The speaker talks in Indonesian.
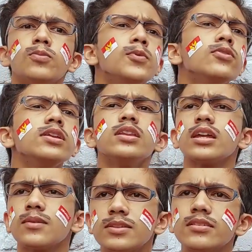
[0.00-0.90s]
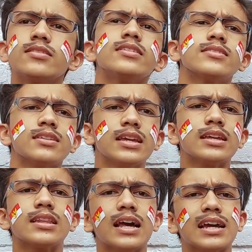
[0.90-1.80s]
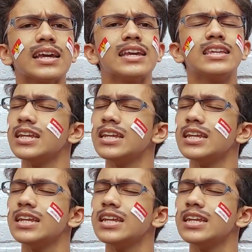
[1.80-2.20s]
Pukulin ternyata masih sisa sedikit lagi.